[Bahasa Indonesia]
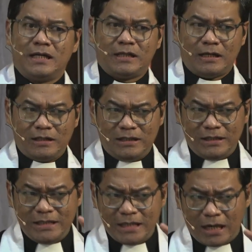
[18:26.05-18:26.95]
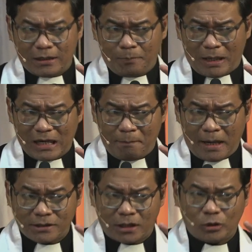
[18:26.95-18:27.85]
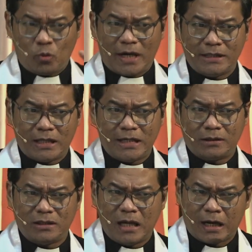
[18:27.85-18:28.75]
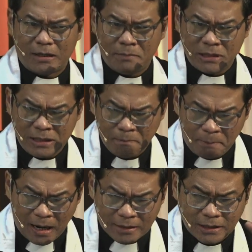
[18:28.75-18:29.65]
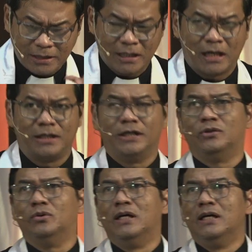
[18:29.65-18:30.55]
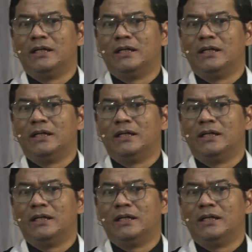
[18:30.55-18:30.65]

dan dia pada masa tuanya dia tidak akan menyimpang dari jalan itu."